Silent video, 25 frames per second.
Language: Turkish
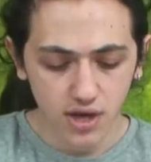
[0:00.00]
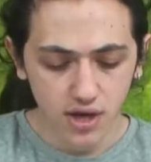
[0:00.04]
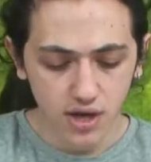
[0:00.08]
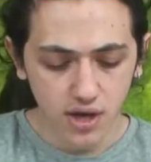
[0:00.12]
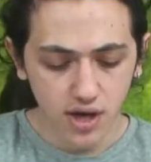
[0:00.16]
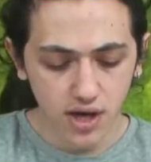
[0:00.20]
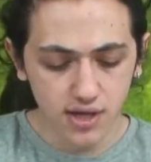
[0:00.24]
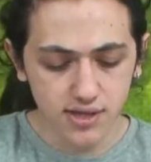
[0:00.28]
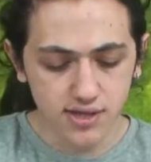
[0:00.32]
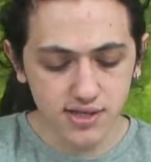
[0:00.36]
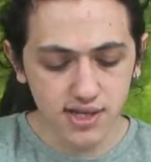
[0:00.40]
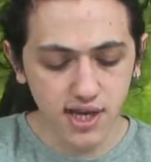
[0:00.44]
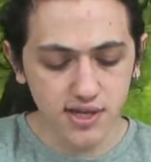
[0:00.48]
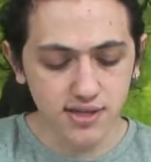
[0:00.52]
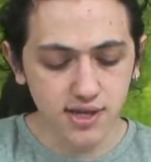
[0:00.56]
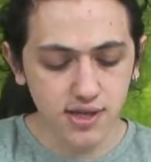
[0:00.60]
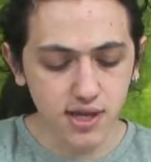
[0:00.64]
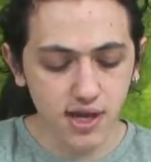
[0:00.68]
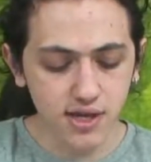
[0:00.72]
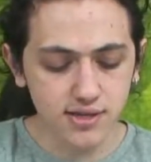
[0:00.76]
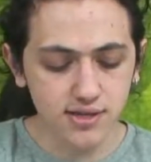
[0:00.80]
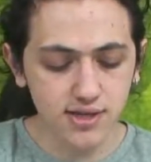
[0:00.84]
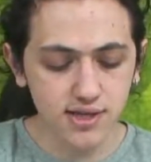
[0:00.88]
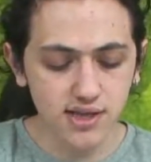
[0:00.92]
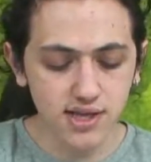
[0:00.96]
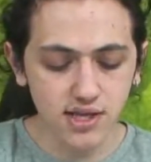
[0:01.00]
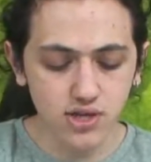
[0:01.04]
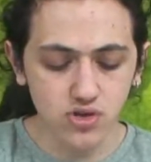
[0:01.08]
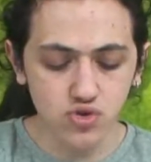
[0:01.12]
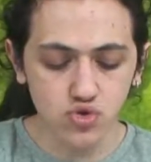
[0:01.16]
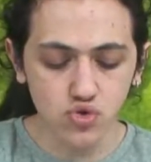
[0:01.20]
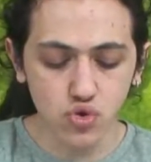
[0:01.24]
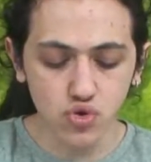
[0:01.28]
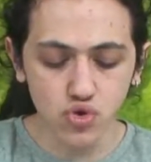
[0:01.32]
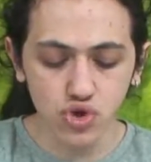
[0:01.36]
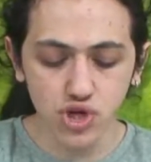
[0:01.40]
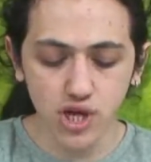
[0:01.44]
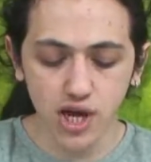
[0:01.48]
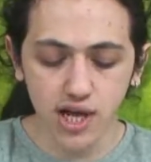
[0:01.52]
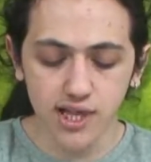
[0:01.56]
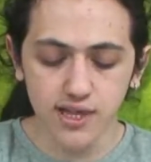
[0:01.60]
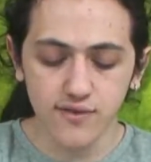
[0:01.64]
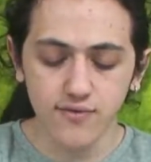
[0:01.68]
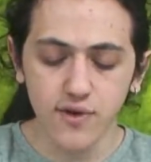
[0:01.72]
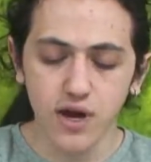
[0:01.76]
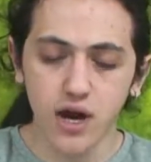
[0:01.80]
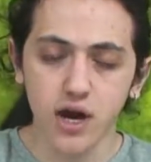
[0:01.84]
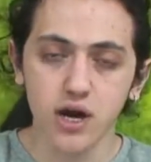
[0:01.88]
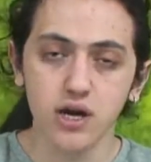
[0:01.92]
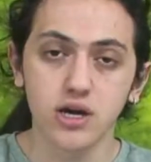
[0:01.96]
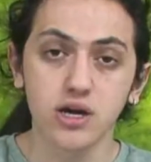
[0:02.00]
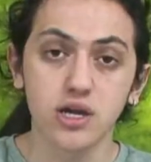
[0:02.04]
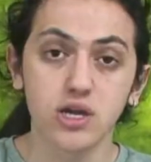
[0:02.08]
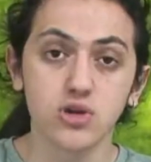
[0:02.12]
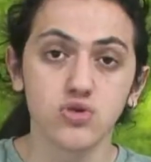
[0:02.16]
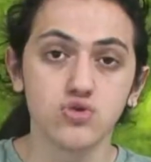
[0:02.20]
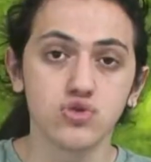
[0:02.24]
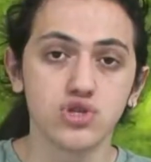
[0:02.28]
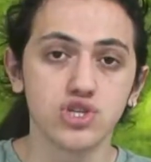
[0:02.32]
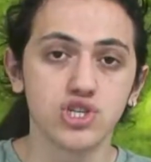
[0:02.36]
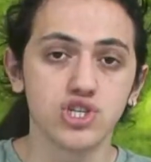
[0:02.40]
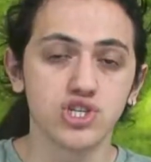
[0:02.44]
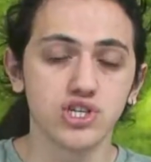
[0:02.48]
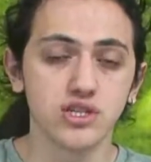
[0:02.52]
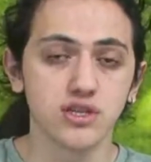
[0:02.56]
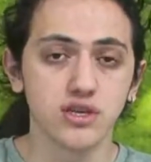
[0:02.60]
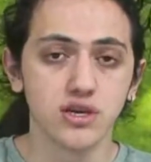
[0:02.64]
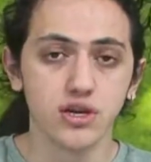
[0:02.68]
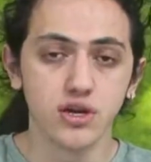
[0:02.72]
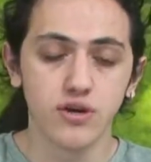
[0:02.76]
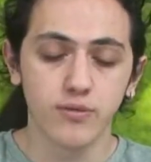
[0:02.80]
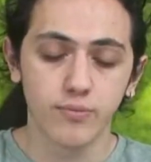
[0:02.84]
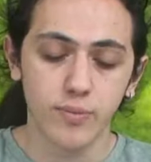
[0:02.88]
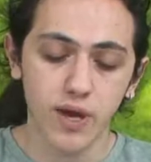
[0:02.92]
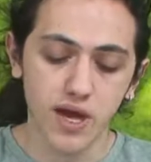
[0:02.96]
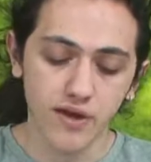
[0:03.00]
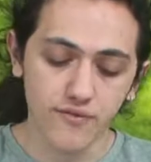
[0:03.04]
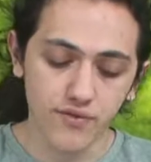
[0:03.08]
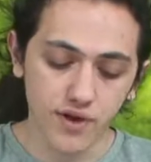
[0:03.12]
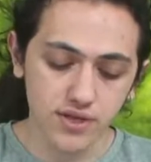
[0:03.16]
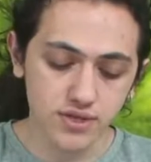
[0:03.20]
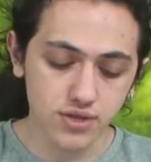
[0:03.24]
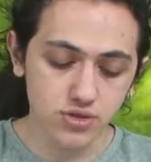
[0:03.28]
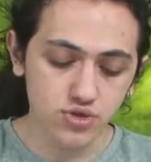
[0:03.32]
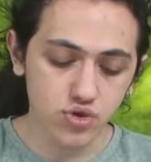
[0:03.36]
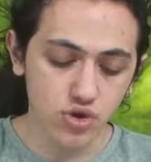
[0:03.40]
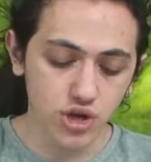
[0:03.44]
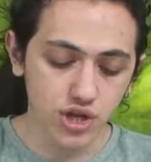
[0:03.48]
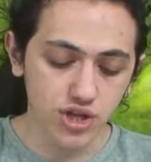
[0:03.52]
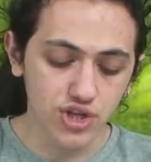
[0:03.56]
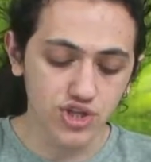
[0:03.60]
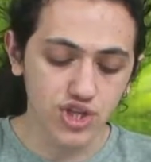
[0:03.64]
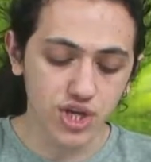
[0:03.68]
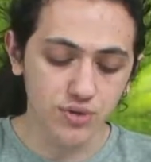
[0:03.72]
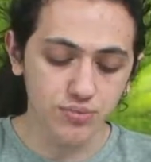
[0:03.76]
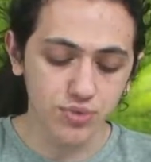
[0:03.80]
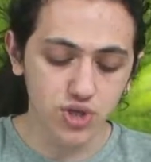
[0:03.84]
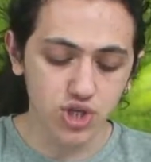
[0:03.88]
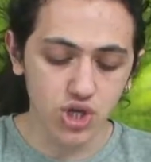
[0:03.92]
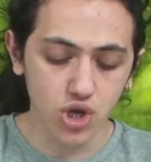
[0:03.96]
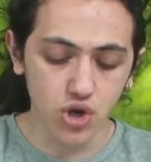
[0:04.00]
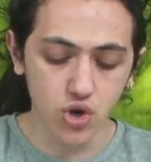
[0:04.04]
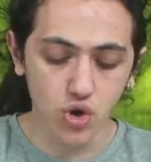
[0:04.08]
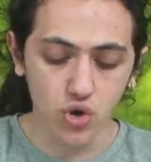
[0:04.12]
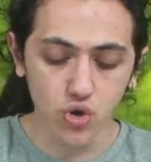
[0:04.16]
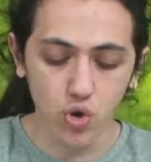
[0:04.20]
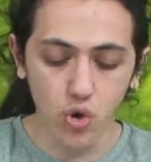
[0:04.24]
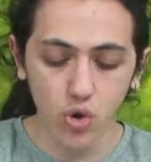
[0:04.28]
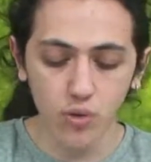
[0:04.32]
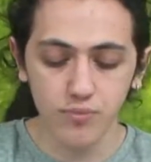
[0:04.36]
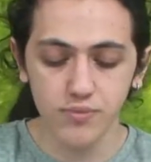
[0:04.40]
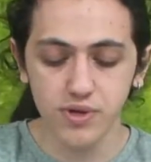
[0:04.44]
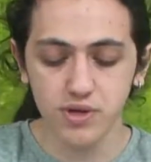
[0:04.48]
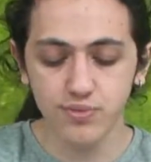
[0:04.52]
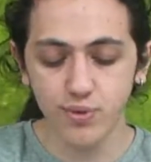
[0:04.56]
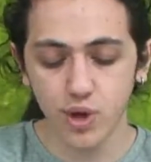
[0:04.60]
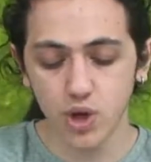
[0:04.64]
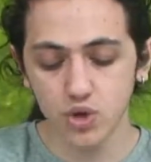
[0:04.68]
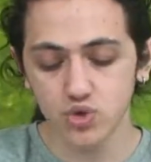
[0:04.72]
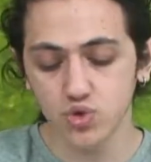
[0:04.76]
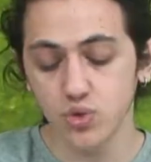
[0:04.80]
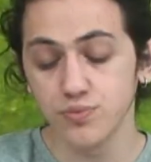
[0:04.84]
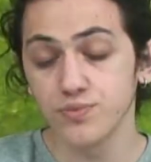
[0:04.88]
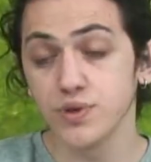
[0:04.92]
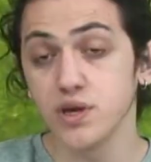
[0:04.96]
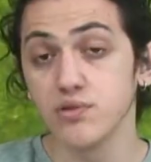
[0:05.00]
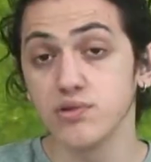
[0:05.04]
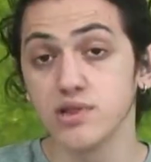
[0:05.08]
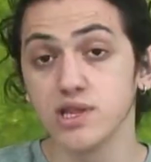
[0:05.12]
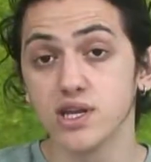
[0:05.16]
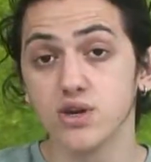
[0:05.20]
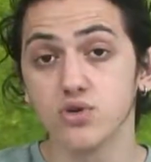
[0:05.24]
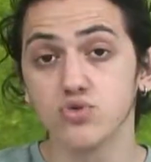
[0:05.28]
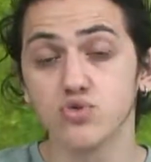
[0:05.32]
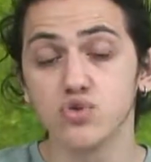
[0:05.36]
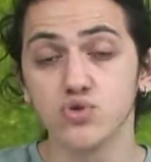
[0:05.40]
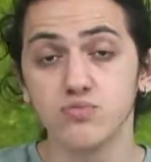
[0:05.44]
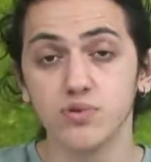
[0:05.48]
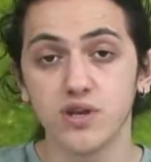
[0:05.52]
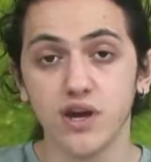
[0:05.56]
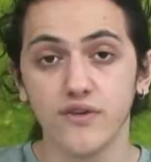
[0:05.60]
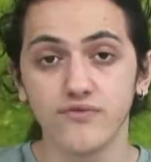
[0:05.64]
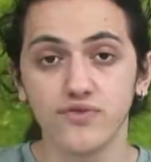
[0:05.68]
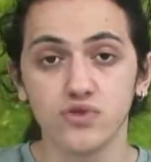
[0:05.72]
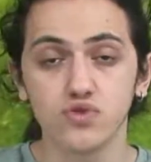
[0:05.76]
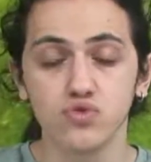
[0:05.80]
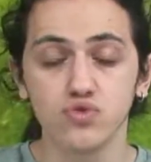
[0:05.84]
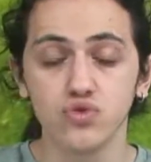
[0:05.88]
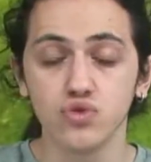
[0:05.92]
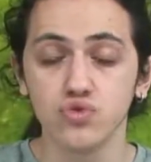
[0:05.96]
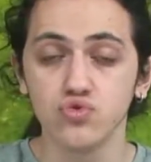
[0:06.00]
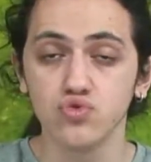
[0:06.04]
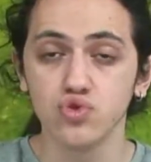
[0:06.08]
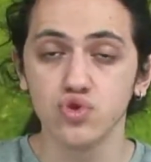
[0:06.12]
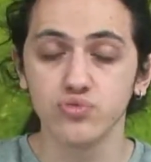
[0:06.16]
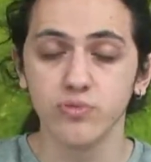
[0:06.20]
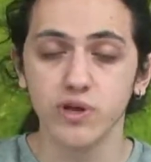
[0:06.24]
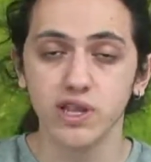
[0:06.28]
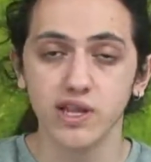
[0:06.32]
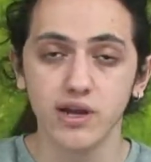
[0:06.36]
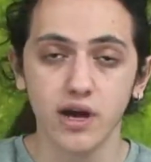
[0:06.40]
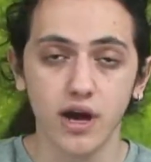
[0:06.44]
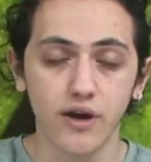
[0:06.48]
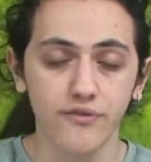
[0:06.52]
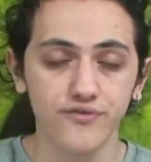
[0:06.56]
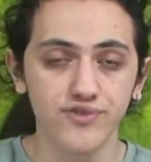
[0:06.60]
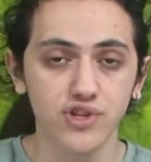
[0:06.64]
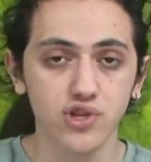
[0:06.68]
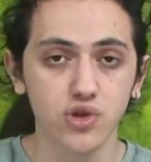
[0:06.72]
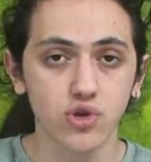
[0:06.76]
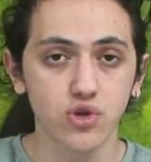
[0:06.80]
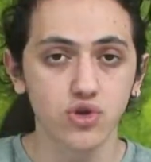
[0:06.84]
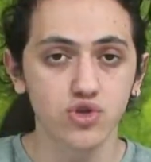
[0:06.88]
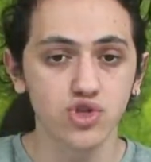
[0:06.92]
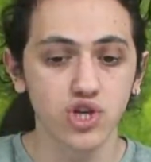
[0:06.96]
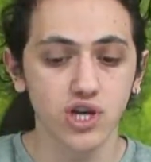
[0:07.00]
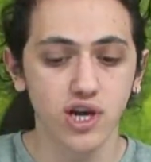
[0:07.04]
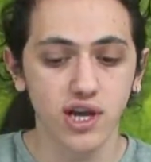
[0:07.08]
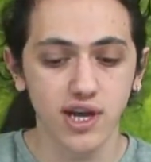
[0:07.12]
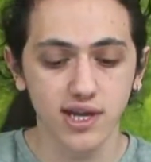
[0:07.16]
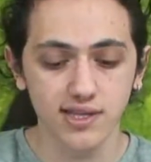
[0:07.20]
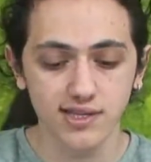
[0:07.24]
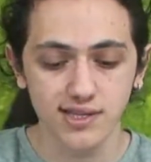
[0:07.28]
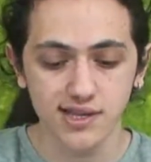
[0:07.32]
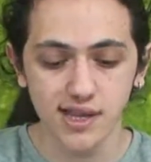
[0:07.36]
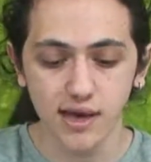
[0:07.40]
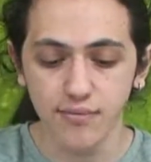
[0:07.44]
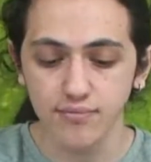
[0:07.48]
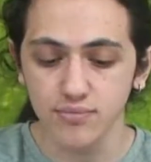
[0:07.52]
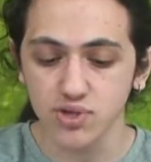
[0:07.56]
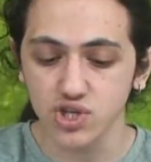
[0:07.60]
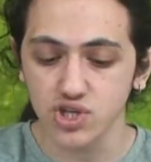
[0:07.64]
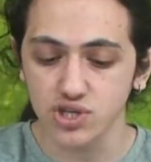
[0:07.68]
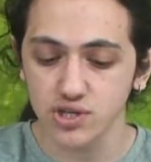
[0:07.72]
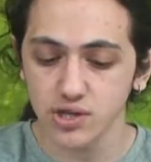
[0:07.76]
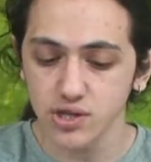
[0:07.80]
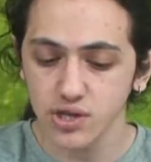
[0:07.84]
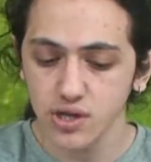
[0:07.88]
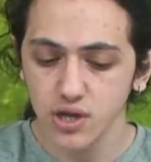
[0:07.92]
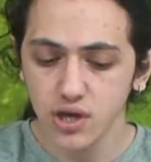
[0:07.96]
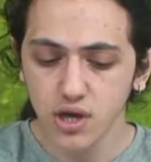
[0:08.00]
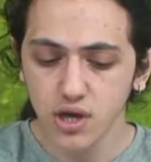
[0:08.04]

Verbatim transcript: Hani zaten artık ligin sonu geldi ve Ankara Gücü için pek fazla söylenecek bir şey yok. 11 puan toplayabildiler 31 hafta sonunda. Düşmeleri haftalar önce garantilenmişti.